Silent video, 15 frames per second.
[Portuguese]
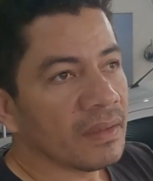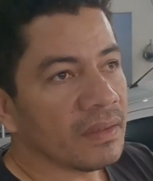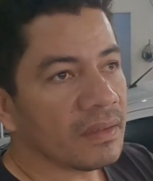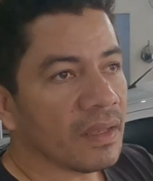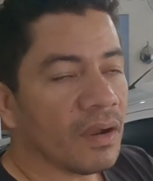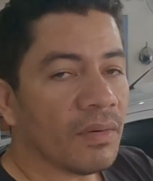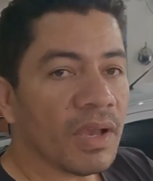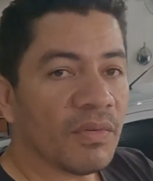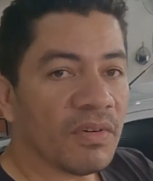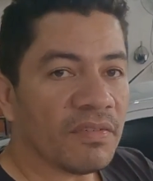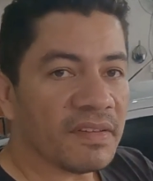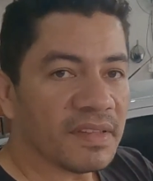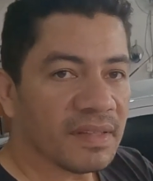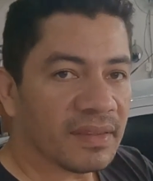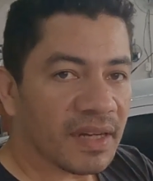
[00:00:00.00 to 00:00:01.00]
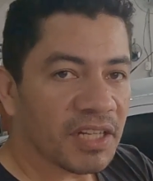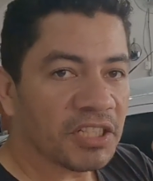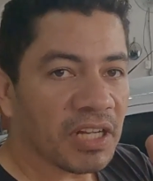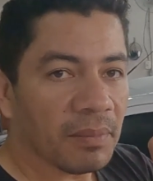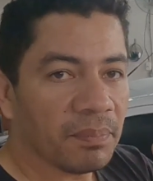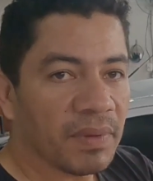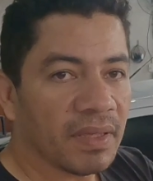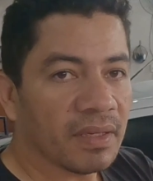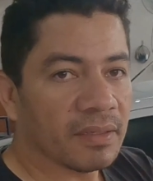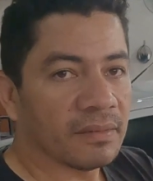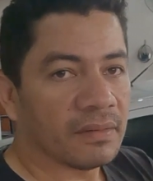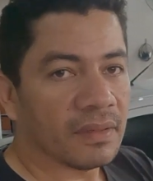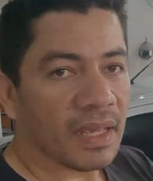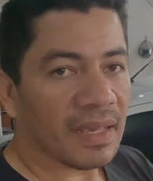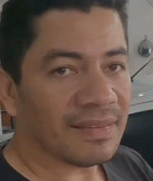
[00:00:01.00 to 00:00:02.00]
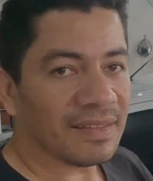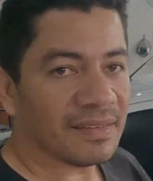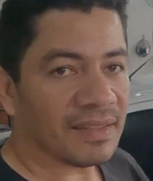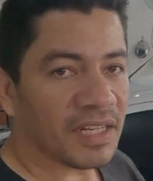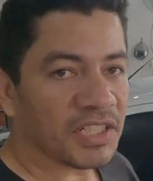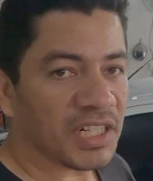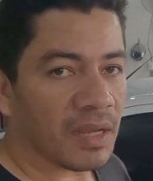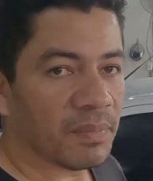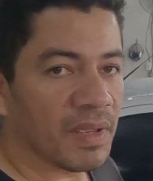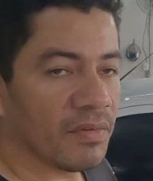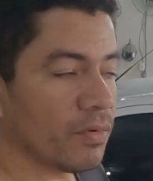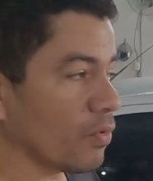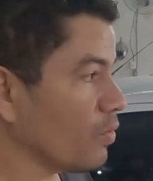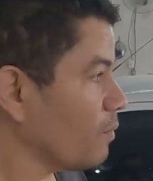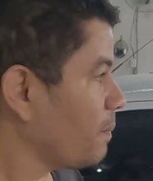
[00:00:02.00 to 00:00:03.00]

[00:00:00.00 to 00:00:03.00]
Então eu vou fazer três chapinhas. Essas três chapinhas eu vou